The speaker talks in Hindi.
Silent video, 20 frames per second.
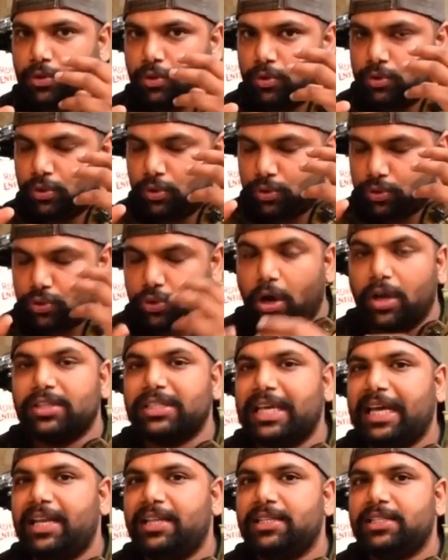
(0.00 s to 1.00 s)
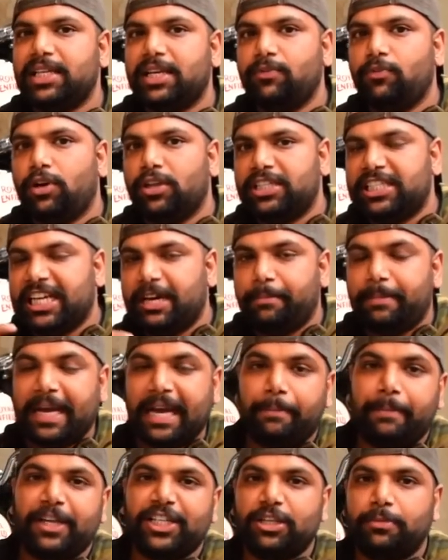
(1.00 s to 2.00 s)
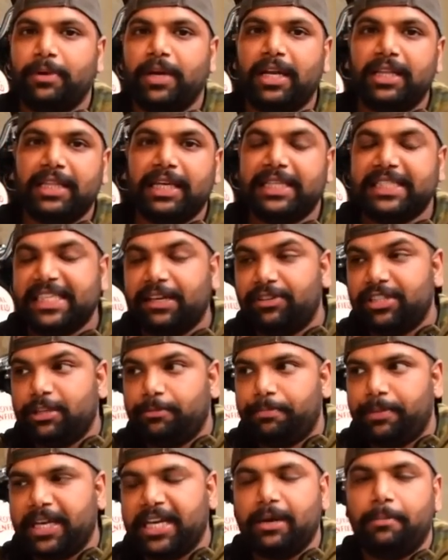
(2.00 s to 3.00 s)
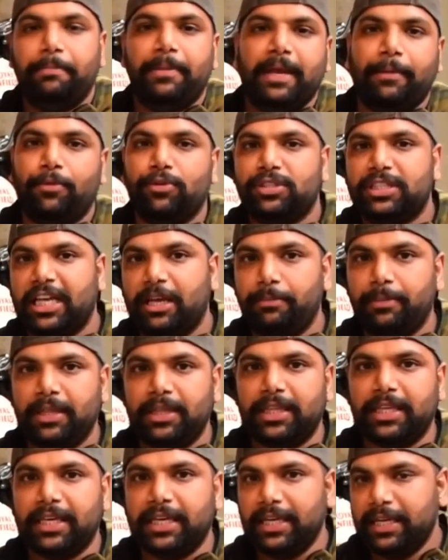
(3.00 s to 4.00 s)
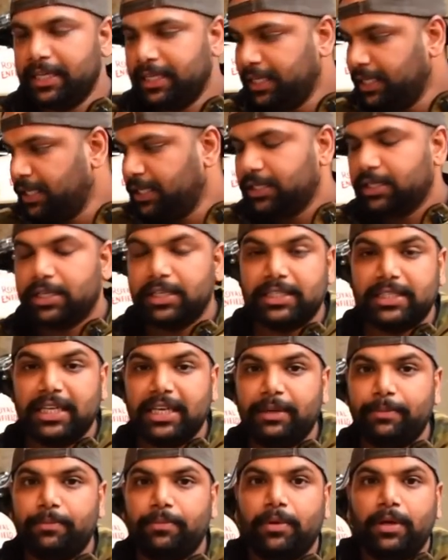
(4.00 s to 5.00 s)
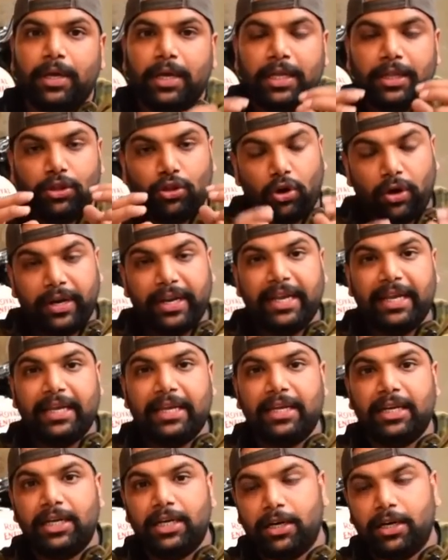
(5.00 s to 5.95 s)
तो जो स्टॉक साइलेंसर है वो अच्छा बैक प्रेशर बनाता है इसकी वजह से पिकअप भी आपको सही मिलती है इसीलिए इंदौरी